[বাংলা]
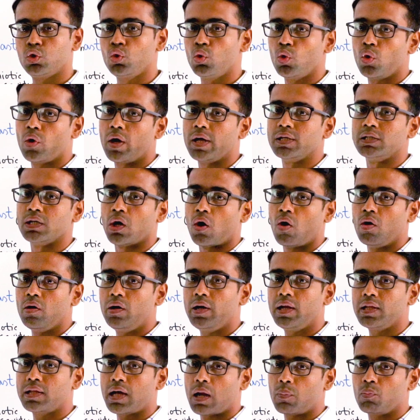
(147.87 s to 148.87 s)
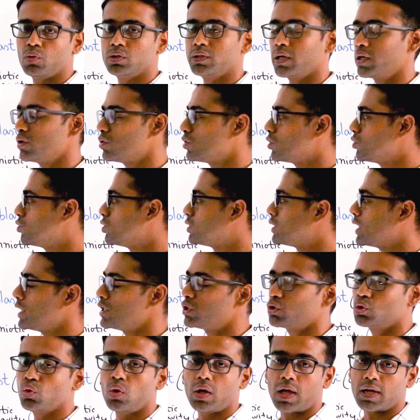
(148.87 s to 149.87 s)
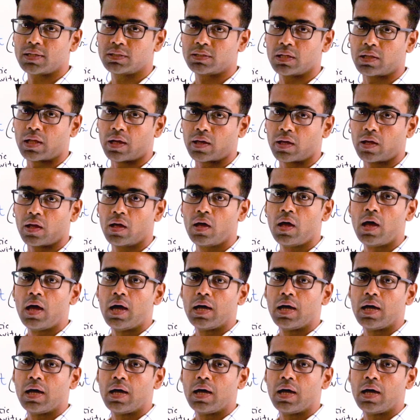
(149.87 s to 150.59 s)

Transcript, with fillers: শুরু হয়ে যায় অলরেডি তার মধ্যে কিছু কিছু চেঞ্জ চলে আসতে থাকে